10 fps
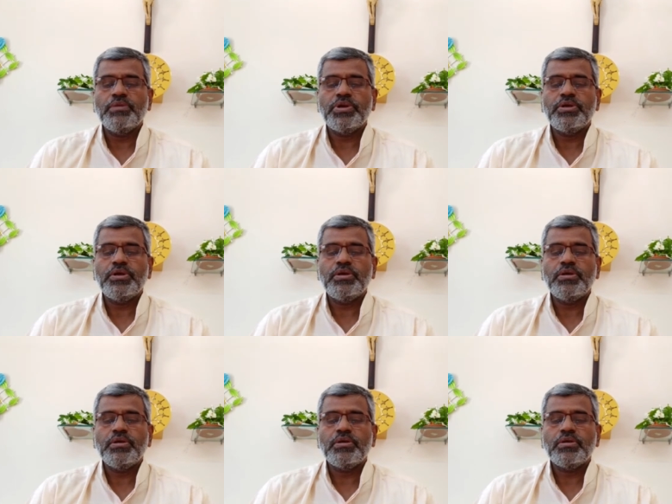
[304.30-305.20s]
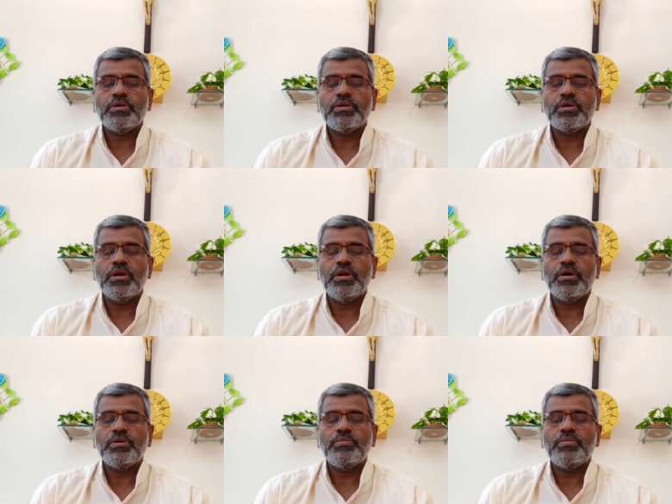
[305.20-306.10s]
என்பதை
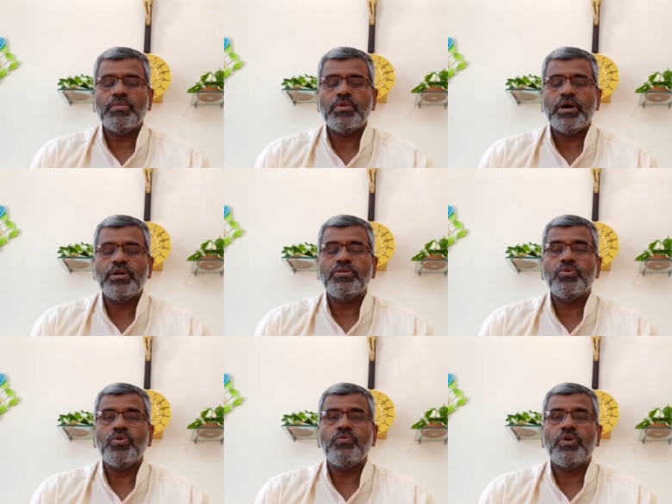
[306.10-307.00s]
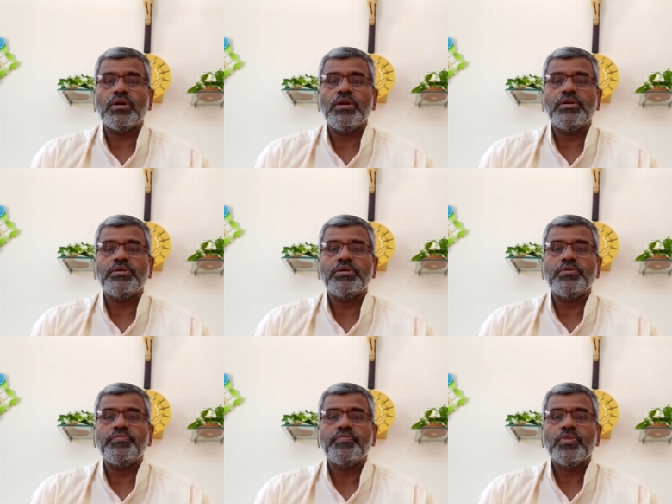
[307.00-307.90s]
எல்லாரும் அறிந்து கொள்வார்கள் என்று
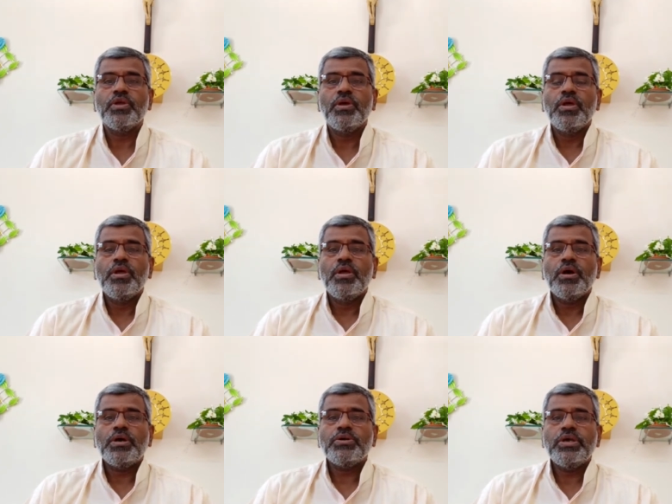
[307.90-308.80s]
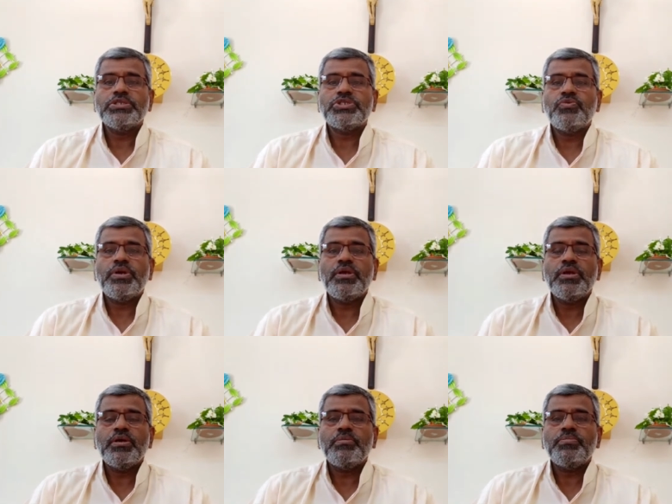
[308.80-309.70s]
ஆக இயேசுடைய
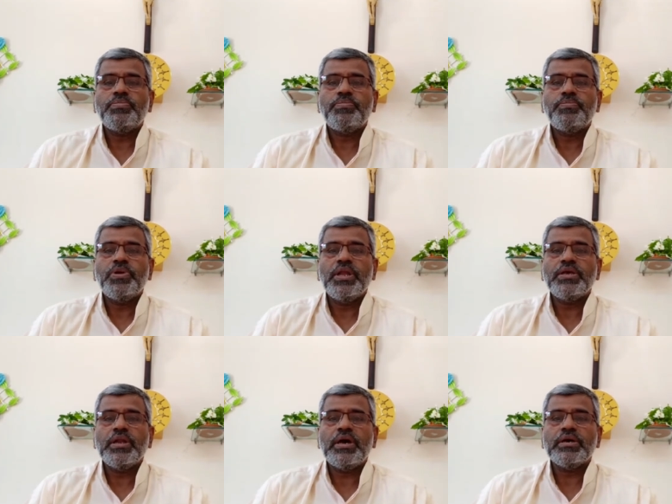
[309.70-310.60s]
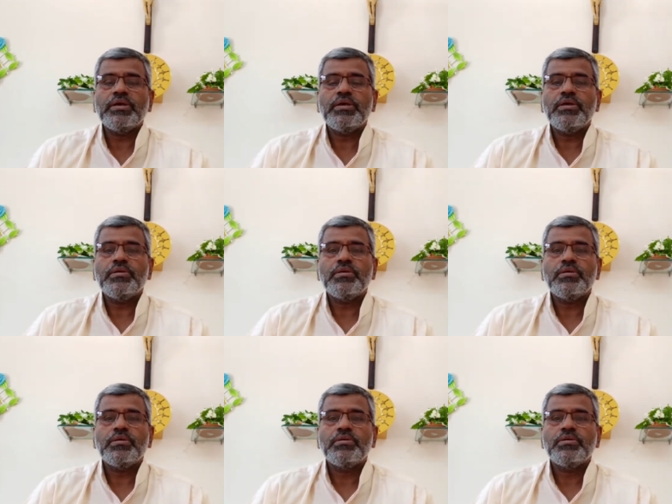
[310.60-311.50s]
பிள்ளைகளாக
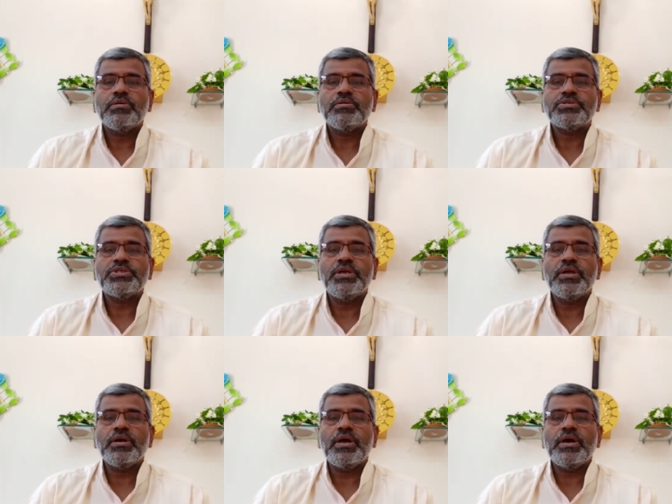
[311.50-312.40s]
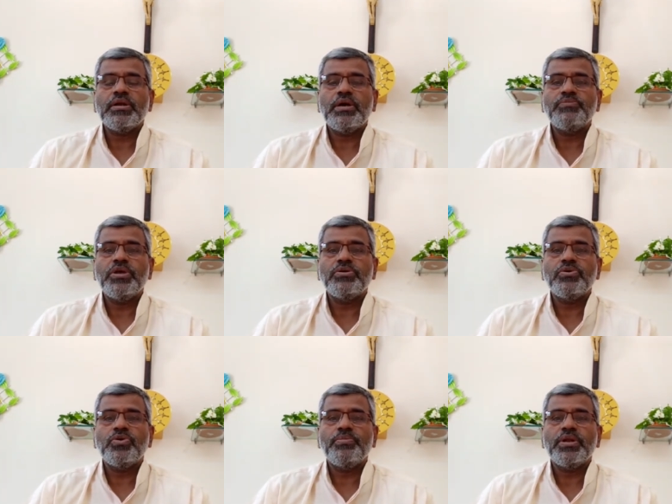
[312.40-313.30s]
சீடர்களாக நாம்
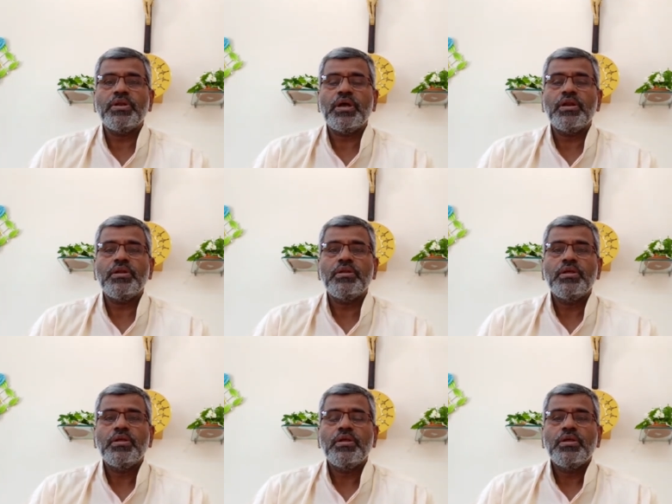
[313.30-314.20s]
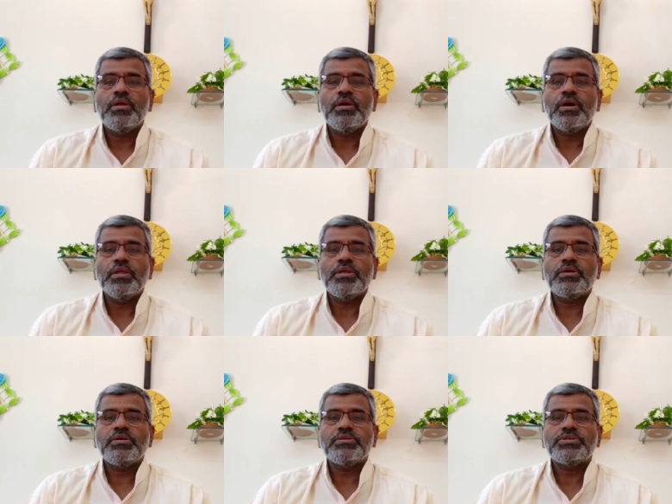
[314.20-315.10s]
இருக்கின்றோம் என்றால்
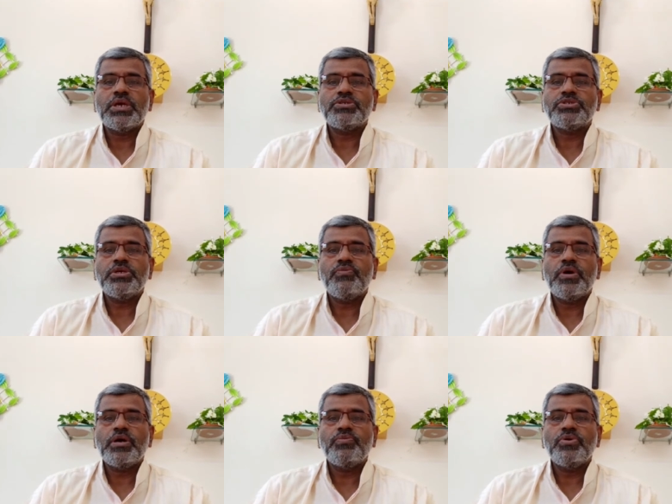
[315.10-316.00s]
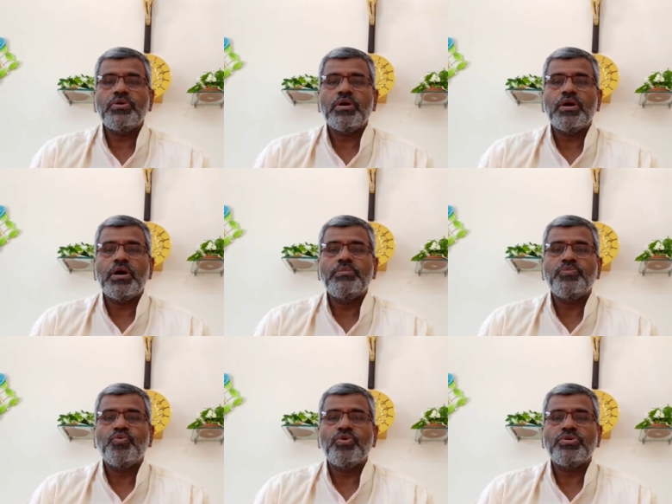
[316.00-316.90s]
அதற்கு சாட்சிய வாழ்வு
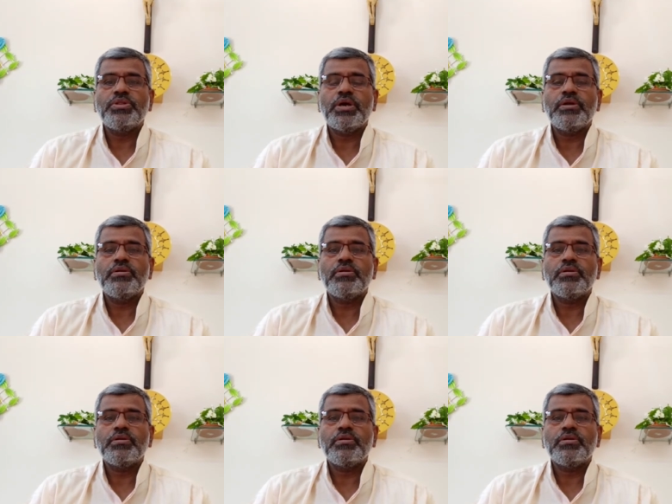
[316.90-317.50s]
அன்பு ஒன்றுதான்